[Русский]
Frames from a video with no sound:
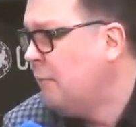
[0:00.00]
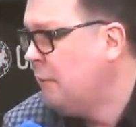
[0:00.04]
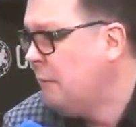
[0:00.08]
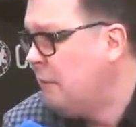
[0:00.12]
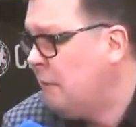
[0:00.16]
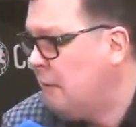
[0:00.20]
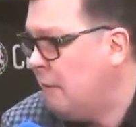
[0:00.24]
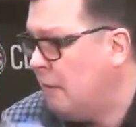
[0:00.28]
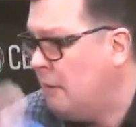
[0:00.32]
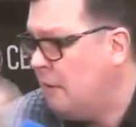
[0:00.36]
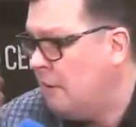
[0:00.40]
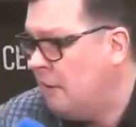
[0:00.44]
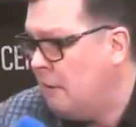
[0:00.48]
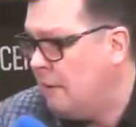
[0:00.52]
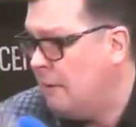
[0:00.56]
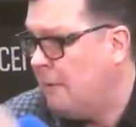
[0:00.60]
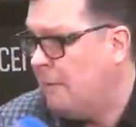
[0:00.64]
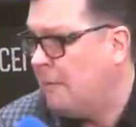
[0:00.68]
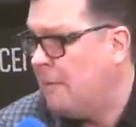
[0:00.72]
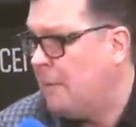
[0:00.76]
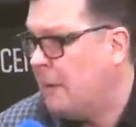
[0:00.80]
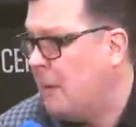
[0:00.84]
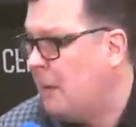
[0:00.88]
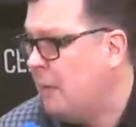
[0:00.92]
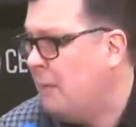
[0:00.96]
э,
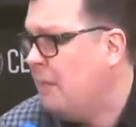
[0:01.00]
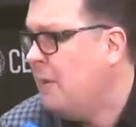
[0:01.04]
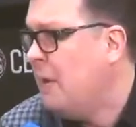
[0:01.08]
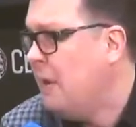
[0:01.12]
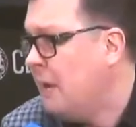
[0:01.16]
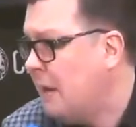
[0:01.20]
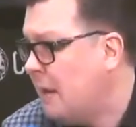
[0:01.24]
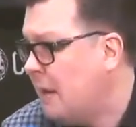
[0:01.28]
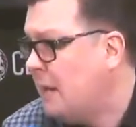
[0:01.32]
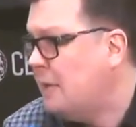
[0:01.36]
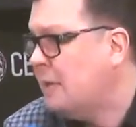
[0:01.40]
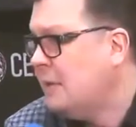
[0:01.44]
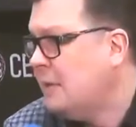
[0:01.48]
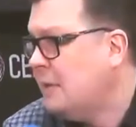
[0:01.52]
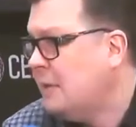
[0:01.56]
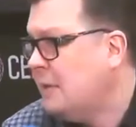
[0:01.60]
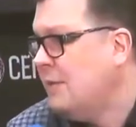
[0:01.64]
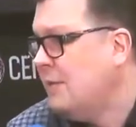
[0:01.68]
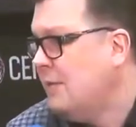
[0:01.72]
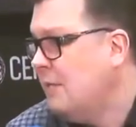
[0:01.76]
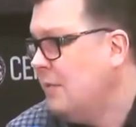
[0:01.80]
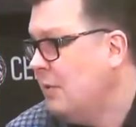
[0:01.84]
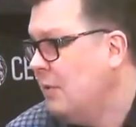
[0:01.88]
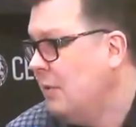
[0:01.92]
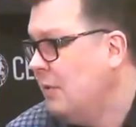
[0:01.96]
МИА России
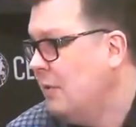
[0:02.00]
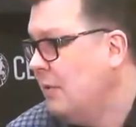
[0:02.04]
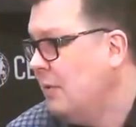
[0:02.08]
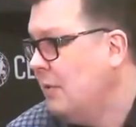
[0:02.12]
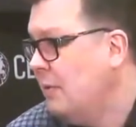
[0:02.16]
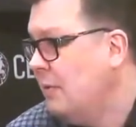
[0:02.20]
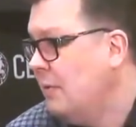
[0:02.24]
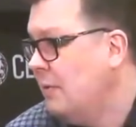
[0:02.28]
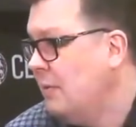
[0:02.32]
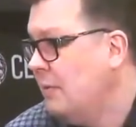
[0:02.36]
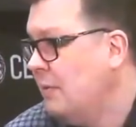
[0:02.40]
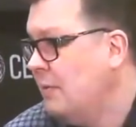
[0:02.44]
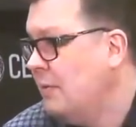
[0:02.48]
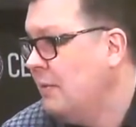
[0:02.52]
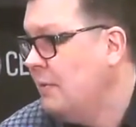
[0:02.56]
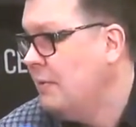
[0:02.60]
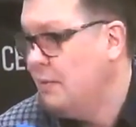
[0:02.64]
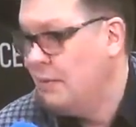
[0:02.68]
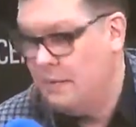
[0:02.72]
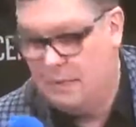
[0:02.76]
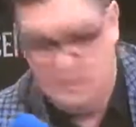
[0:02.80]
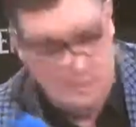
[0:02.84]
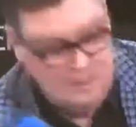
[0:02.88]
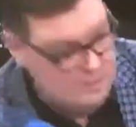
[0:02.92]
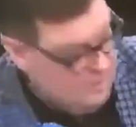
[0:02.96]
сегодня.
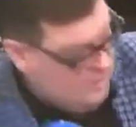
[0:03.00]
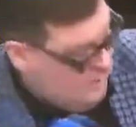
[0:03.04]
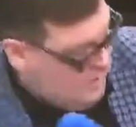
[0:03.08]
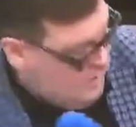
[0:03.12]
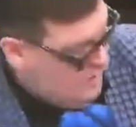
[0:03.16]
Тем не